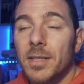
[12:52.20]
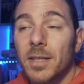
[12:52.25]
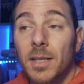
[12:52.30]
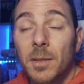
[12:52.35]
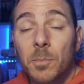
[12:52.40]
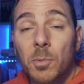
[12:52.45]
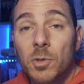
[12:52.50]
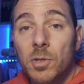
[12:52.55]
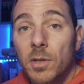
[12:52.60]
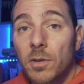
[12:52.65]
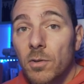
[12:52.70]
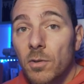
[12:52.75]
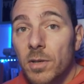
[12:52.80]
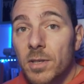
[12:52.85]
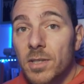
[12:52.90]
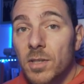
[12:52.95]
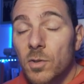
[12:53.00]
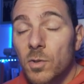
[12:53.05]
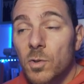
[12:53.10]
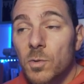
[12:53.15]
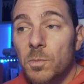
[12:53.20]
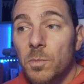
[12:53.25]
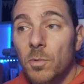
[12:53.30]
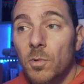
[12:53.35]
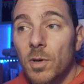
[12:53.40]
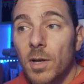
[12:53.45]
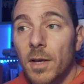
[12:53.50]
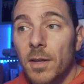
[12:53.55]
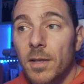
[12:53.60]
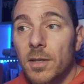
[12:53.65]
7 posiciones de 2
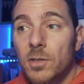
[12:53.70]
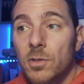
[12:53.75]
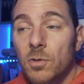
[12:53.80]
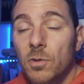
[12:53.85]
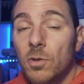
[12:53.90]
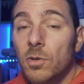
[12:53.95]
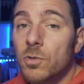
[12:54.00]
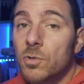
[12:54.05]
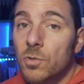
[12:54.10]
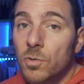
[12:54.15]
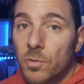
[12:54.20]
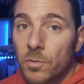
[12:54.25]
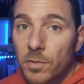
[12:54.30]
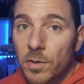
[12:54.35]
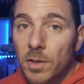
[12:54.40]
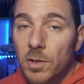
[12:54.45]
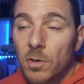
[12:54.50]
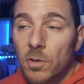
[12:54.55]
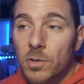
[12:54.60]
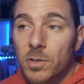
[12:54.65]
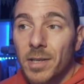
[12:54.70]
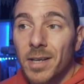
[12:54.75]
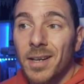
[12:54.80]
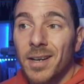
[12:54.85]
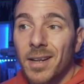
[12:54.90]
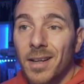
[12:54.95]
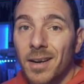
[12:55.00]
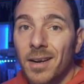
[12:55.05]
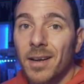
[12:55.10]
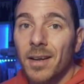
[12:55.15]
pulgadas con sus filtros
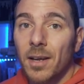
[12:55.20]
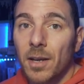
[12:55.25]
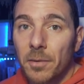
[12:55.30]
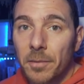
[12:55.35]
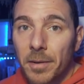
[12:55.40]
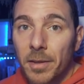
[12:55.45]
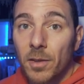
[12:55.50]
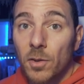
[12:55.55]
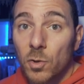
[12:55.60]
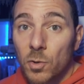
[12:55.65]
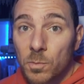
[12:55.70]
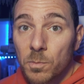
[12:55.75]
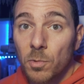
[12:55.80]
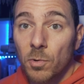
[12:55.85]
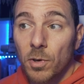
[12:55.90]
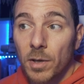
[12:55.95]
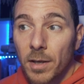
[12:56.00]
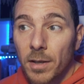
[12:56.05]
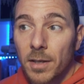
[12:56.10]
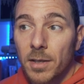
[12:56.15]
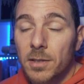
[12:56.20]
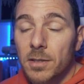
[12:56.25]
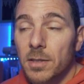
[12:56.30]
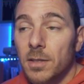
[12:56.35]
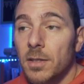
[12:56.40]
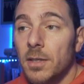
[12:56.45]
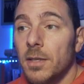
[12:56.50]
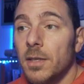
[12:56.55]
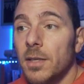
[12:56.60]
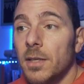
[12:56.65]
LRGB de 2 pulgadas
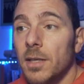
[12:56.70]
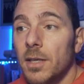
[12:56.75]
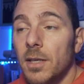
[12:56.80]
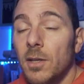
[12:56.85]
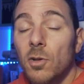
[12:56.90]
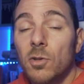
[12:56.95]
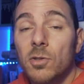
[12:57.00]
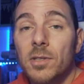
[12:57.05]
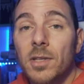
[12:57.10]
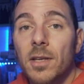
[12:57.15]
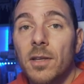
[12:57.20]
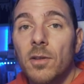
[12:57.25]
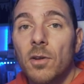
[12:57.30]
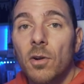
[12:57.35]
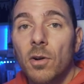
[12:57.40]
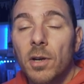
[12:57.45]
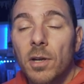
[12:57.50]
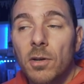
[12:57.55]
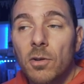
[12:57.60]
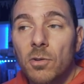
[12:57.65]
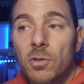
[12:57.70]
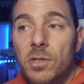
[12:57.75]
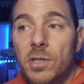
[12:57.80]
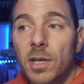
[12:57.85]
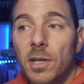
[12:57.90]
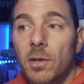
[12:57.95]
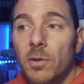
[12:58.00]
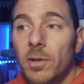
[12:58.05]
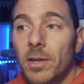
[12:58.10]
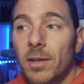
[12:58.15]
y los de hidrógeno,
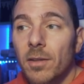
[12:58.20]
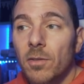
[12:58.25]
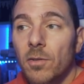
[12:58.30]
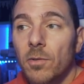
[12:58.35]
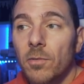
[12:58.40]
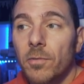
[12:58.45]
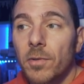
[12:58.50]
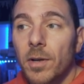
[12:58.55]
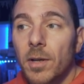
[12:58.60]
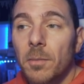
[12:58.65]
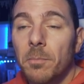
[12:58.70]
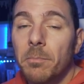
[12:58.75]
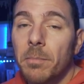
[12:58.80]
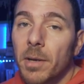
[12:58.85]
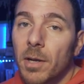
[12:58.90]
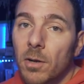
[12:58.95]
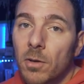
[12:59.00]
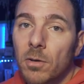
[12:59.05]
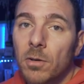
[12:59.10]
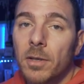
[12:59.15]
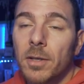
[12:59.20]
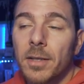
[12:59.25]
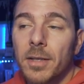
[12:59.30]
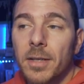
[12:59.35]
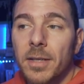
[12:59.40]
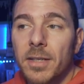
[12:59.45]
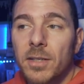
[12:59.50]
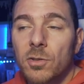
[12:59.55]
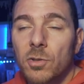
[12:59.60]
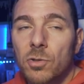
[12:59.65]
oxígeno y azufre, pero
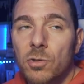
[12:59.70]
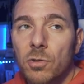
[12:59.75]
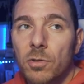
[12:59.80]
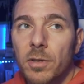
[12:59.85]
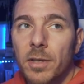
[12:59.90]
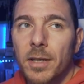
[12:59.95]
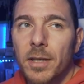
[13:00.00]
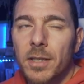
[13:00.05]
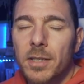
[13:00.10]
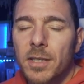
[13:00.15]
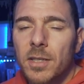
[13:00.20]
estos son de